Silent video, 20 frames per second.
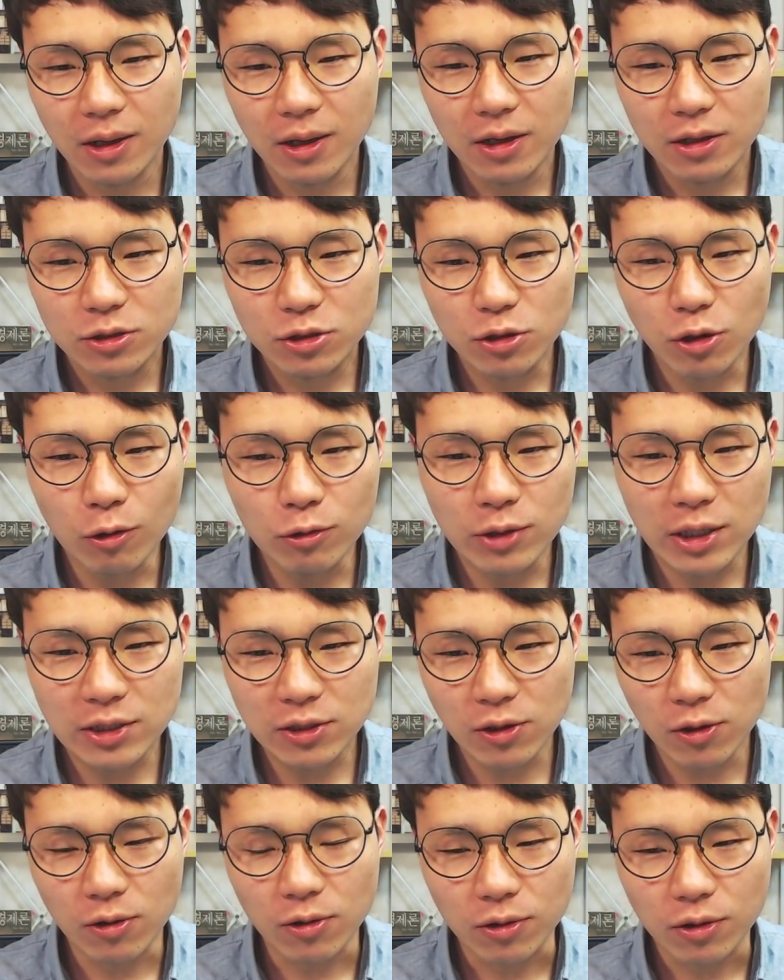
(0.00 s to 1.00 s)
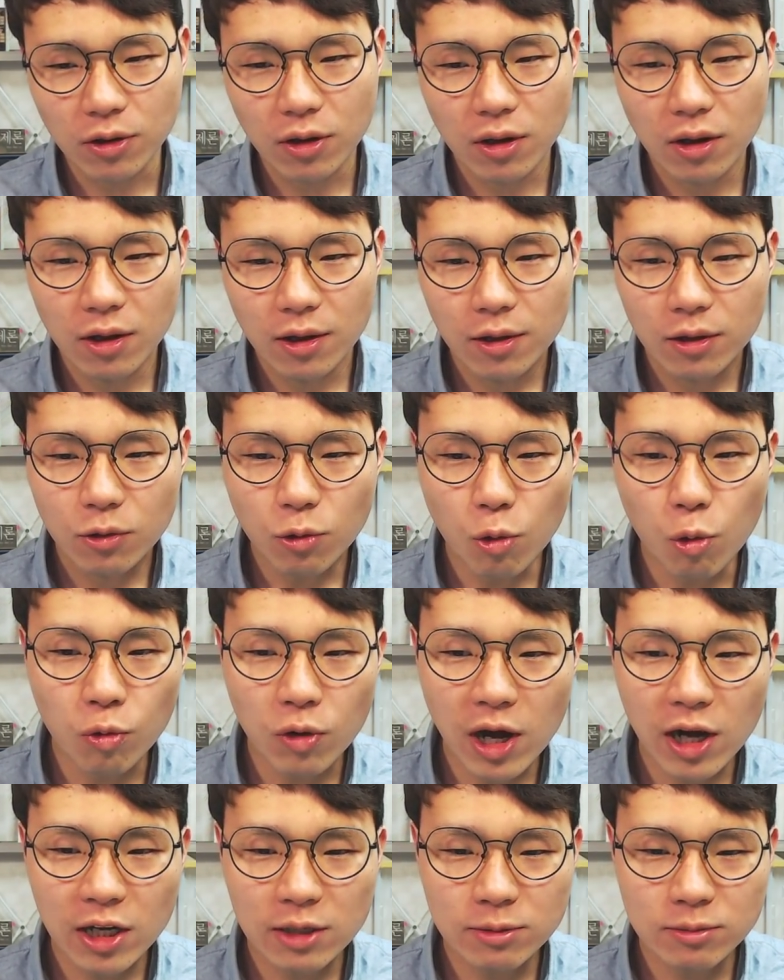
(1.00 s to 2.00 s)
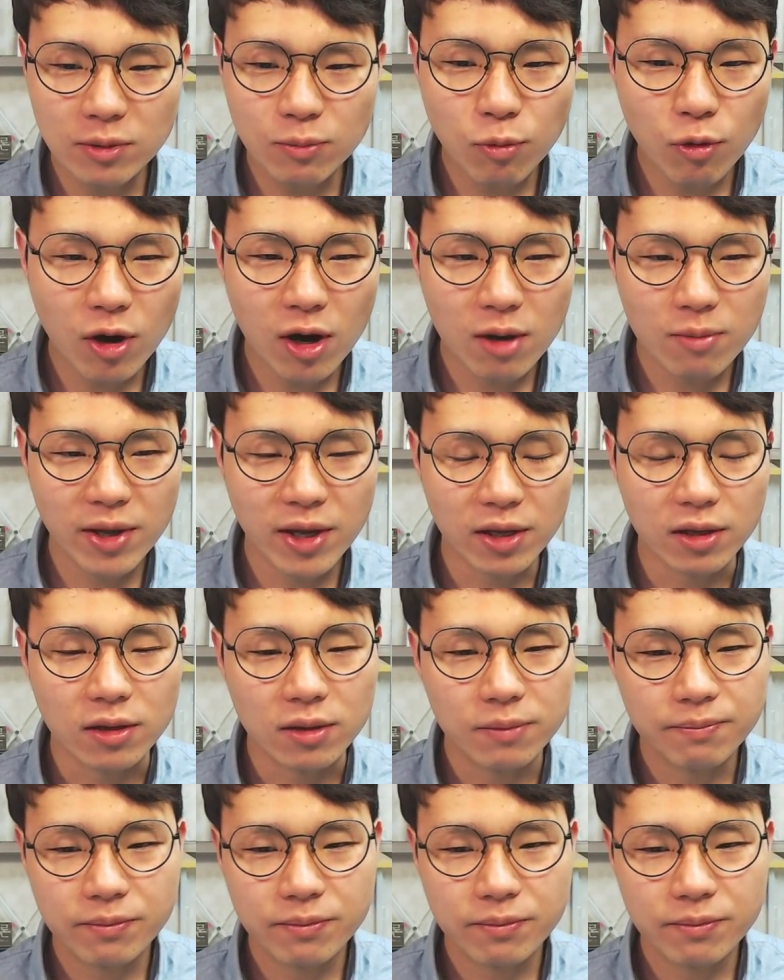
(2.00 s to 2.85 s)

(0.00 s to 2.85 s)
서울에서 공과금을 포함해